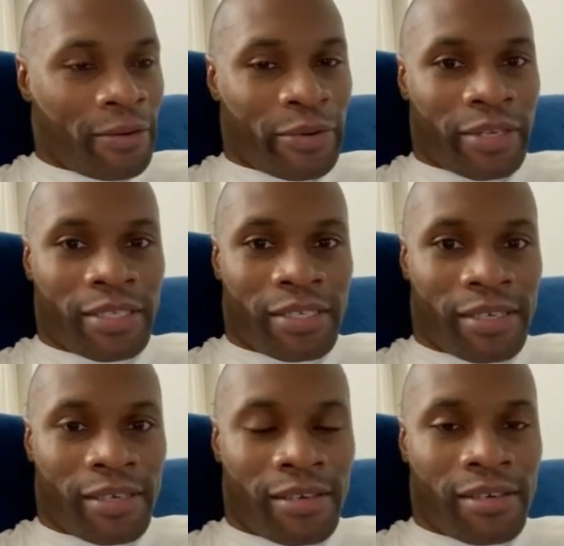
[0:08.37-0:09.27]
euh,
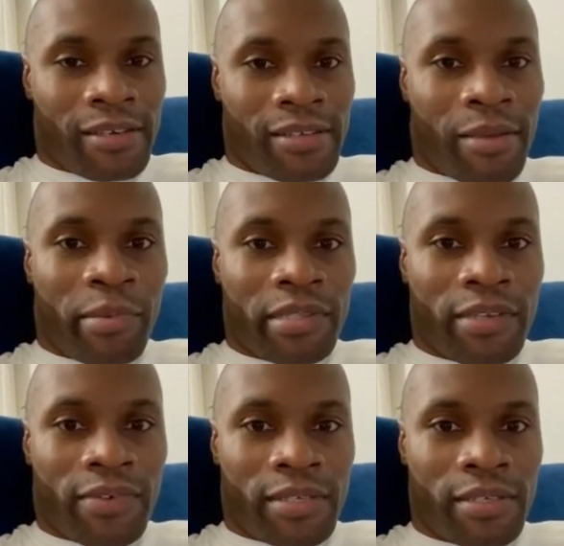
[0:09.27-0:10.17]
c'est ça n'a pas été
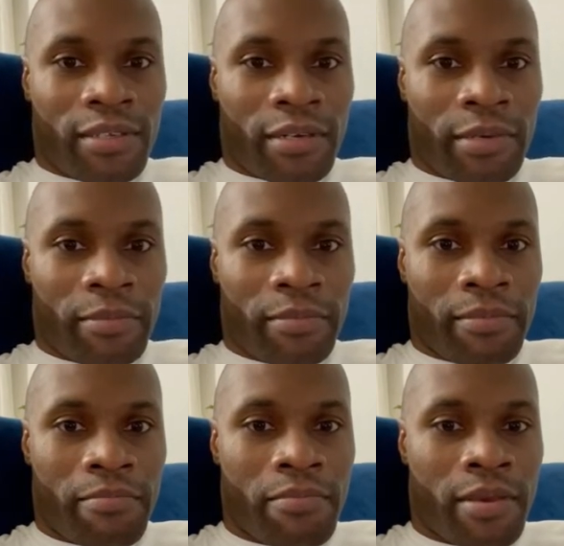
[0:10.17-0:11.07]
facile quand même,
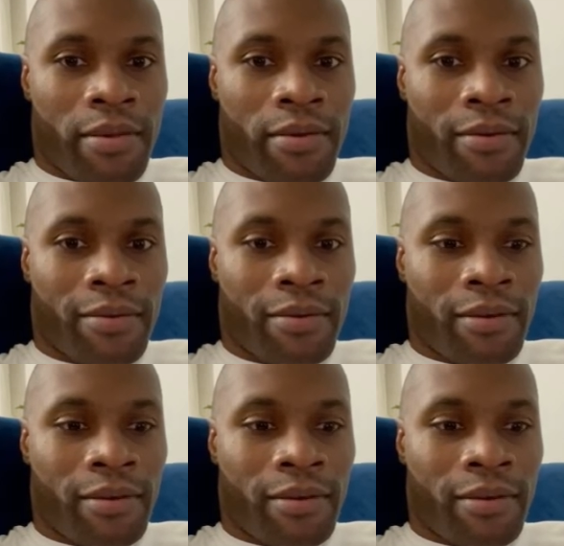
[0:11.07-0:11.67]
mais euh,